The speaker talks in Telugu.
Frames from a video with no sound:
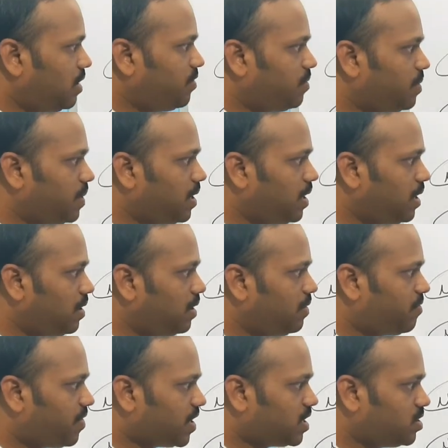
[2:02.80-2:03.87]
ఈ ఈ
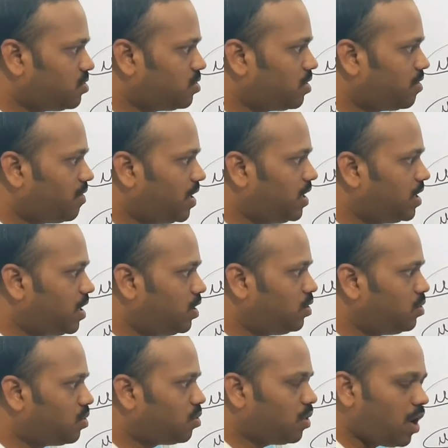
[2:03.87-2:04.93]
ఫ్రిక్షన్ ఉండడం వల్ల ఈ
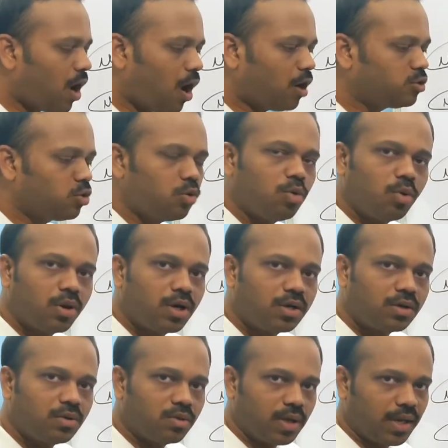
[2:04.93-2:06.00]
రెండు కూడా
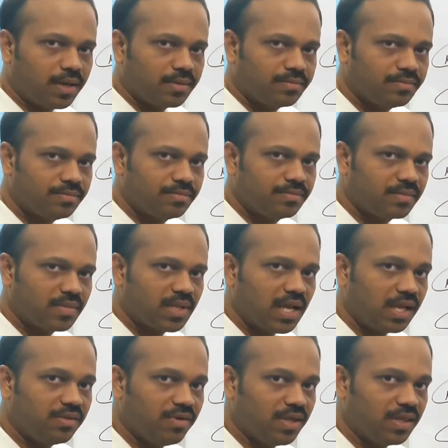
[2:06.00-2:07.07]
అతుక్కున్నట్టు ఉంటాయి
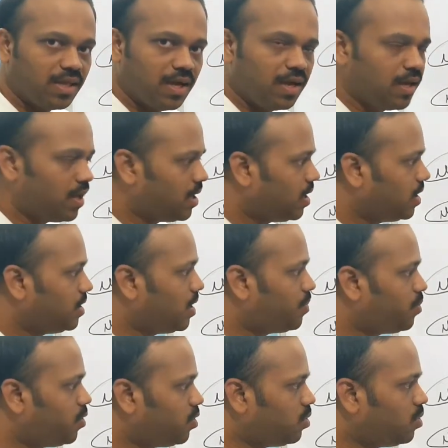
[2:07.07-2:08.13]
అర్థమైందా
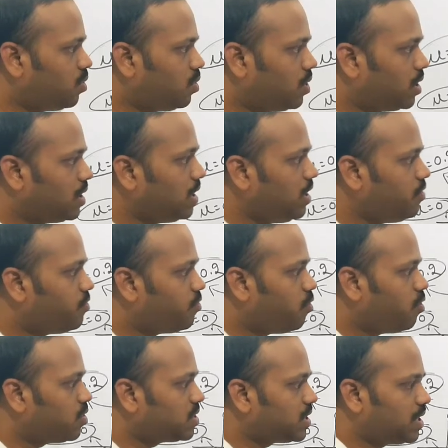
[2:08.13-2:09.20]
ఎప్పుడు ఈ
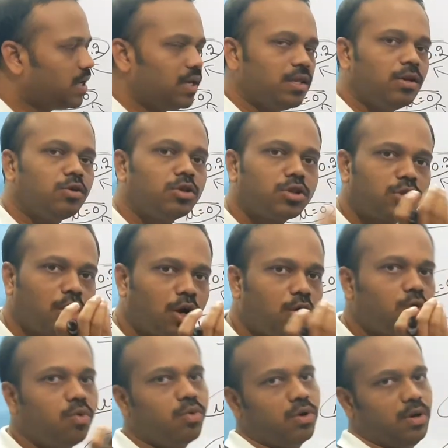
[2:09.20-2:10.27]
ఫోర్స్ అనేది
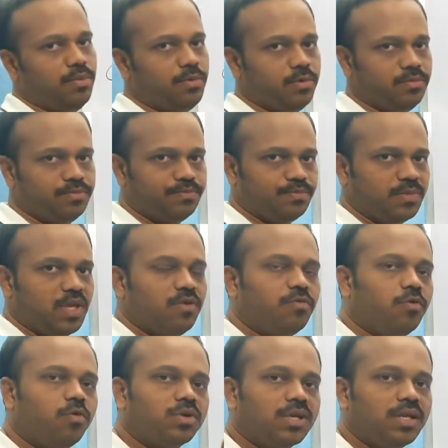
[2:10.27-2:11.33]
తక్కువ ఉన్నప్పుడు ఈ
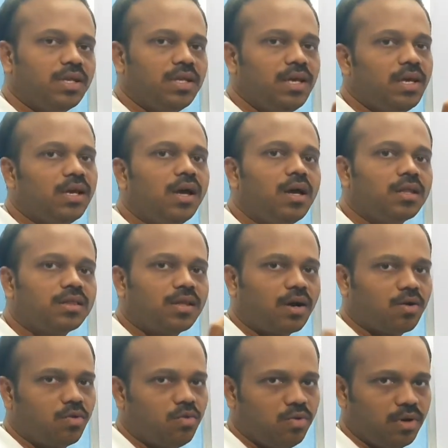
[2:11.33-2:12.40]
ఫోర్స్ అనేది
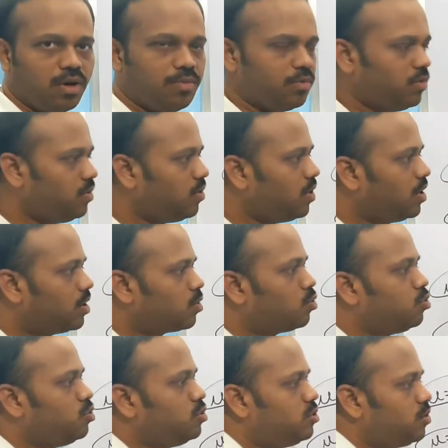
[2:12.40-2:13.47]
తక్కువ ఉన్నప్పుడు
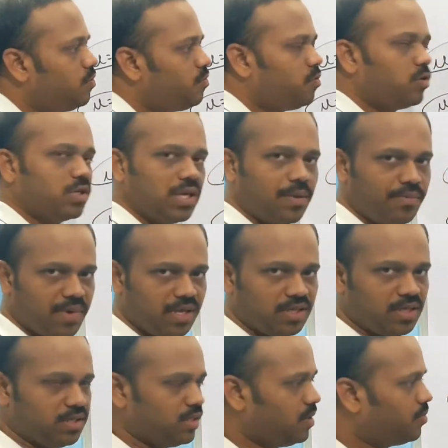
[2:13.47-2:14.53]
కొంచెం ఫోర్స్ అప్లై
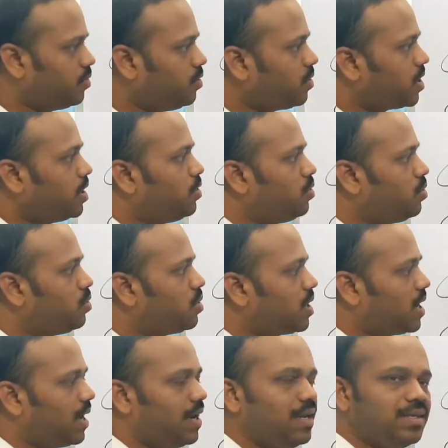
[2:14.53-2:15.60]
చేసినప్పుడు రెండు
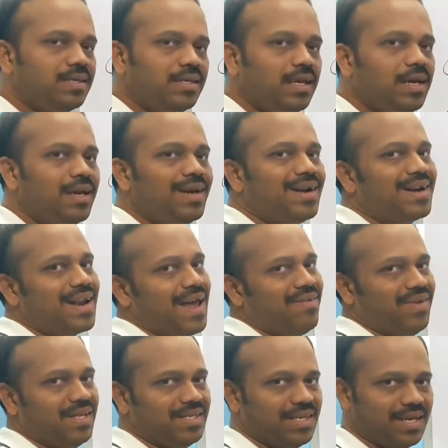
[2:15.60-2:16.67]
కలిసి
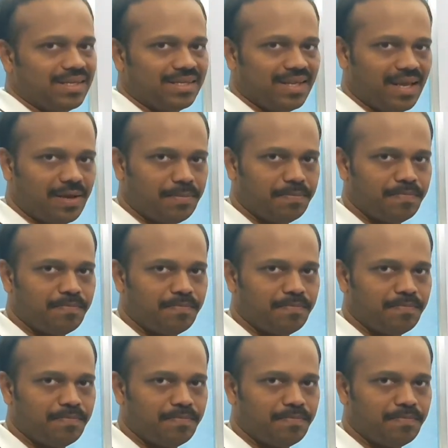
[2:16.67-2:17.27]
ట్రావెల్ చేస్తాయి